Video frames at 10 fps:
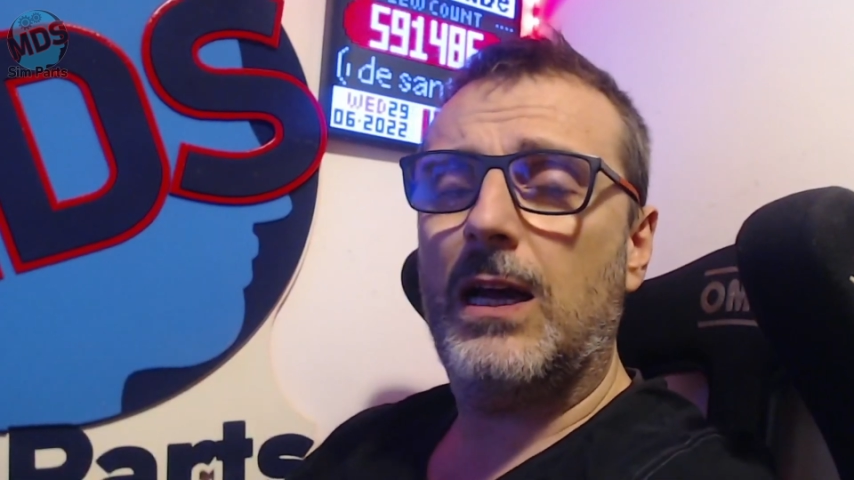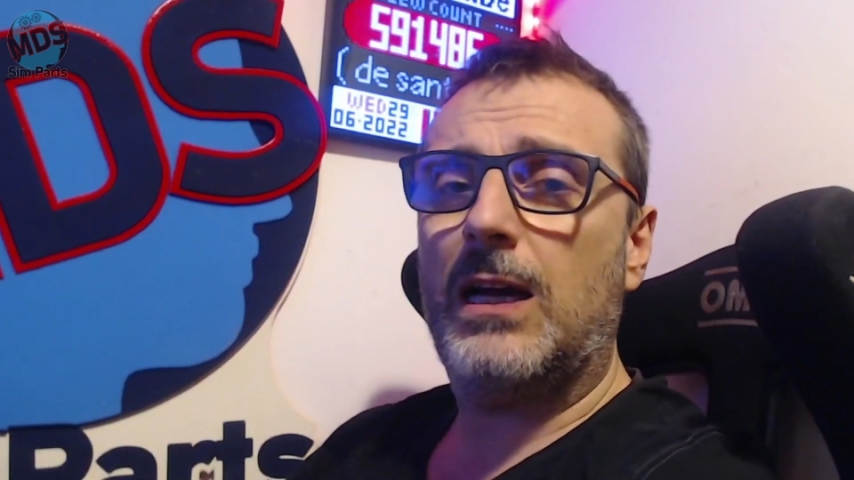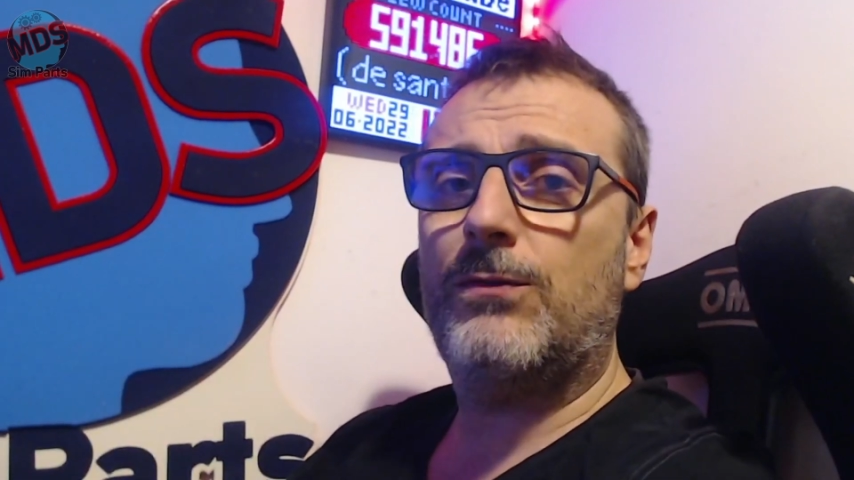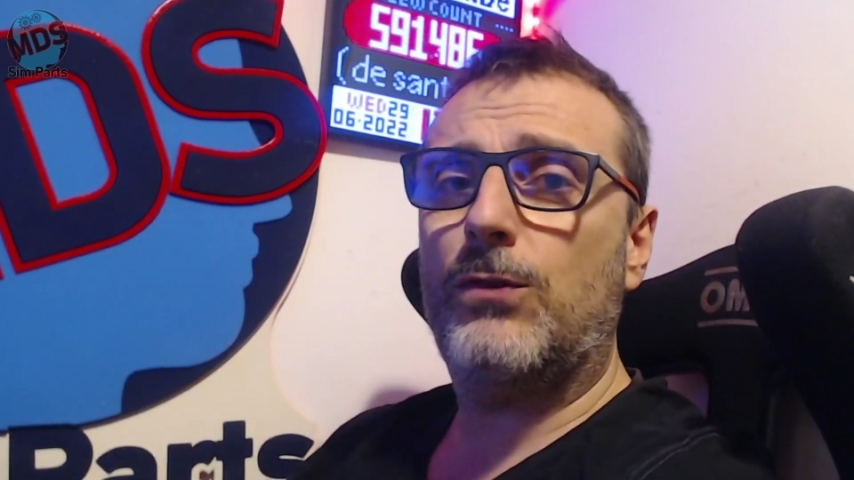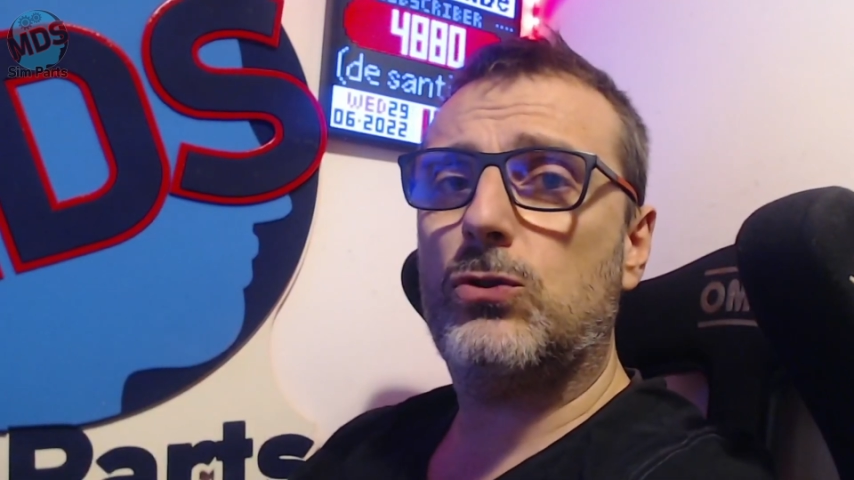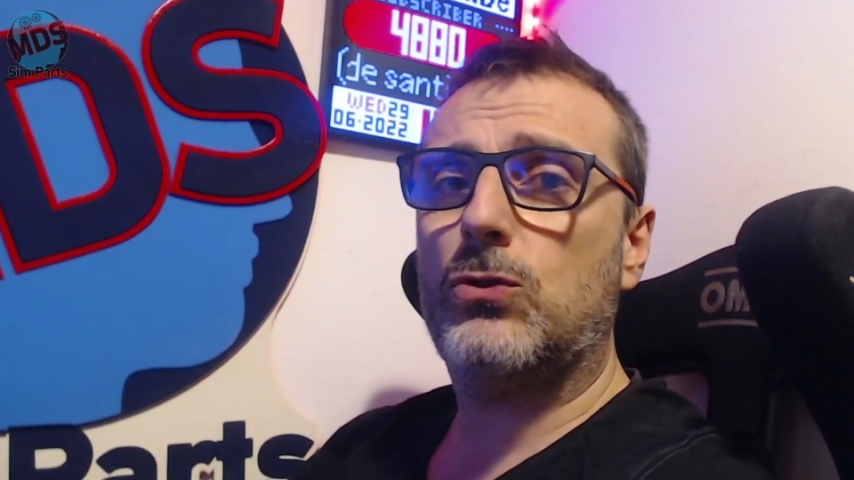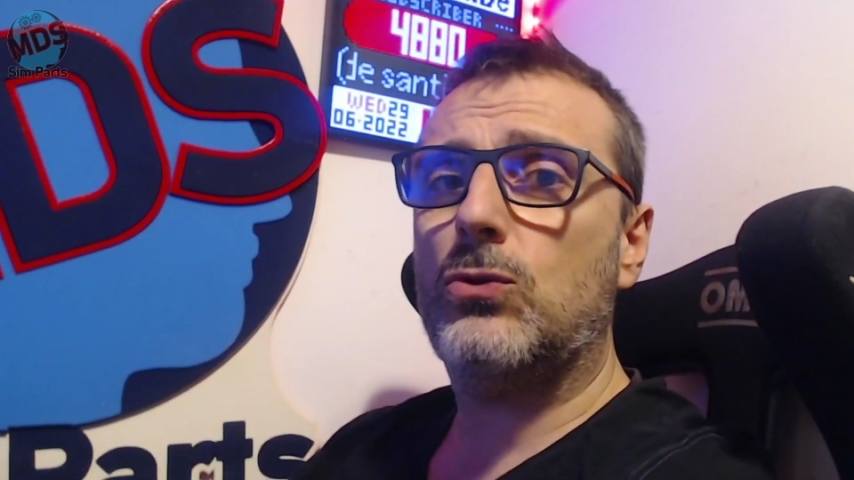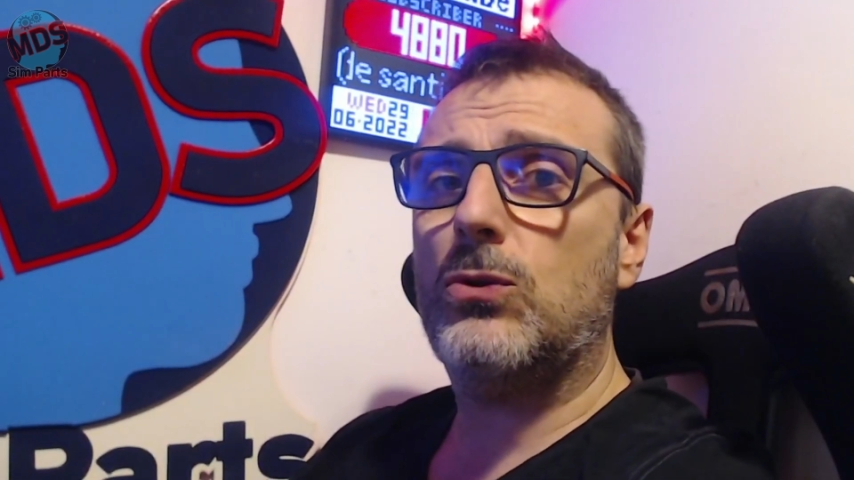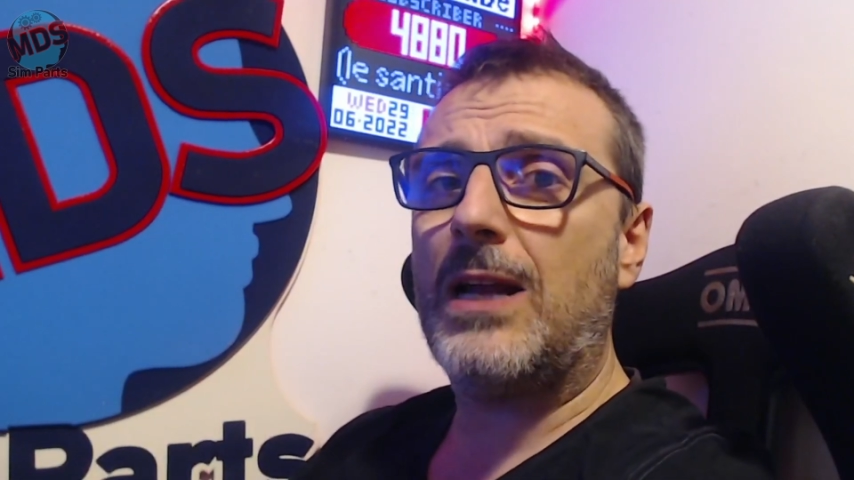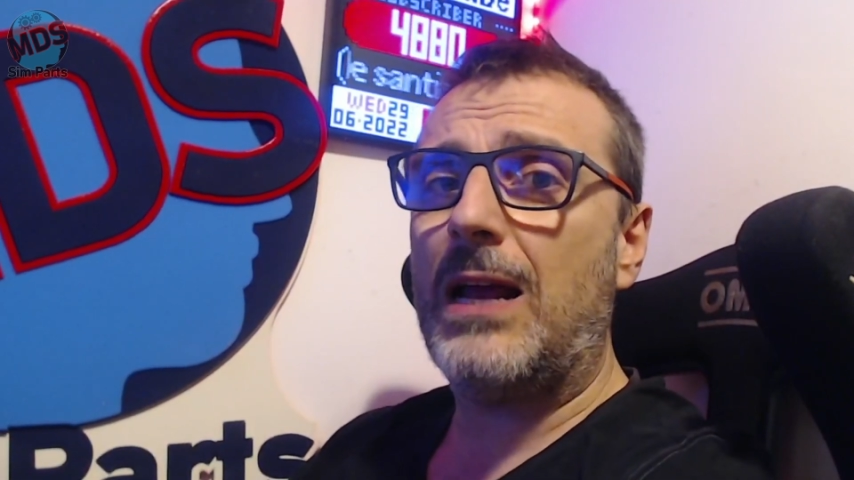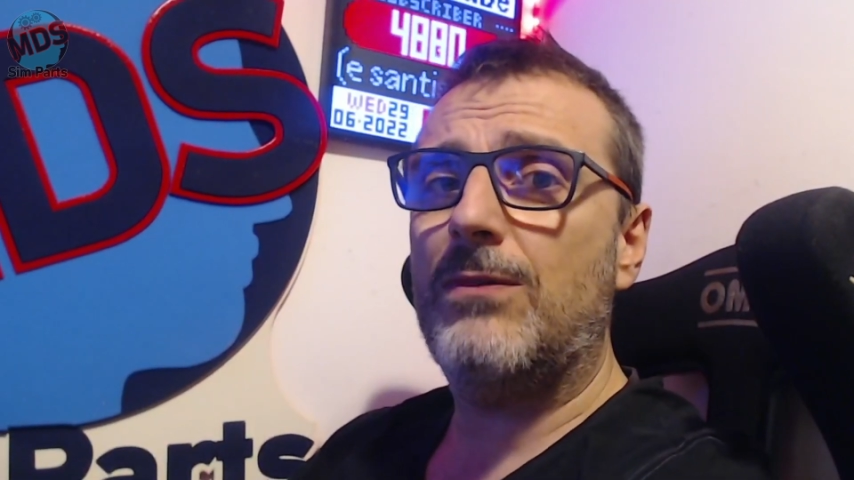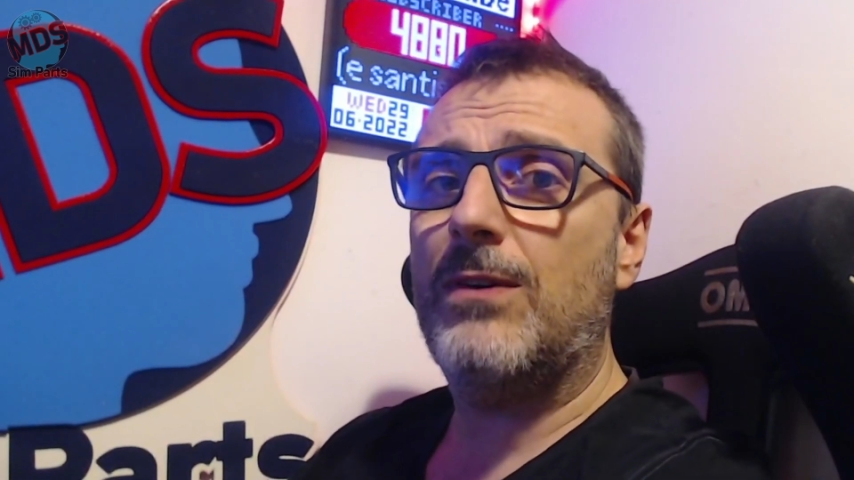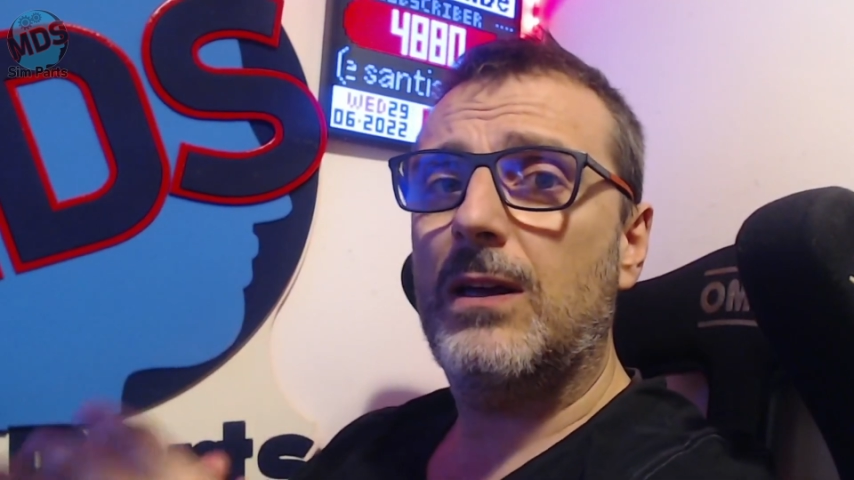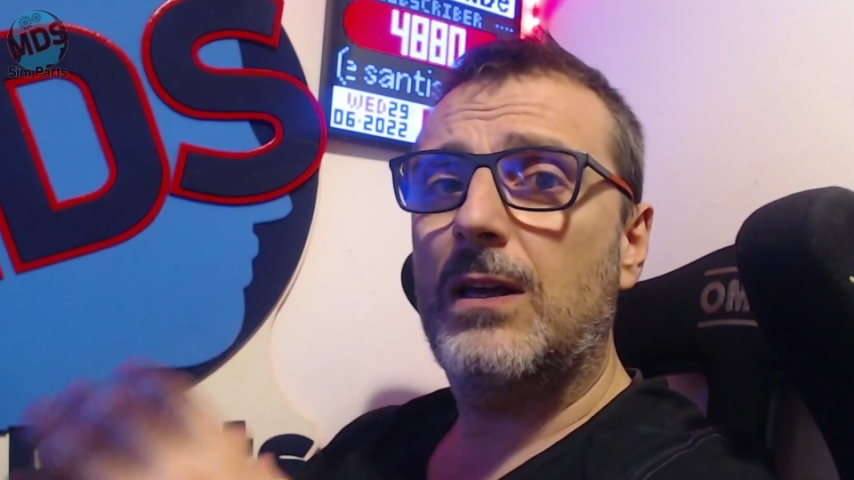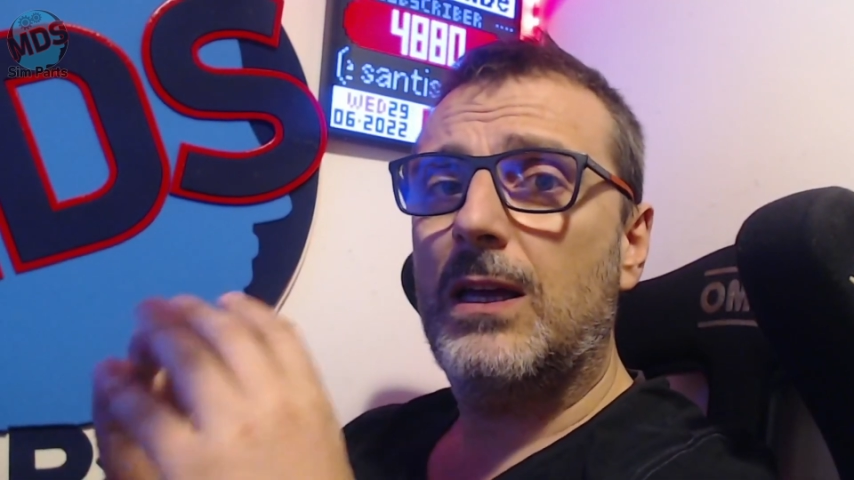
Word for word: al vostro Drive,